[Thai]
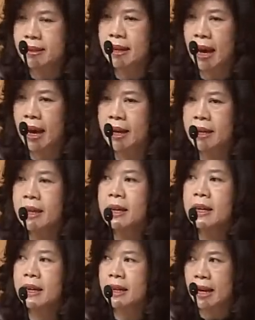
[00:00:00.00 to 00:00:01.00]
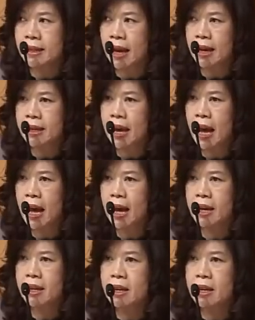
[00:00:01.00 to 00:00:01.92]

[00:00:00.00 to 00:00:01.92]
ซื้อขายขนาดใหญ่ได้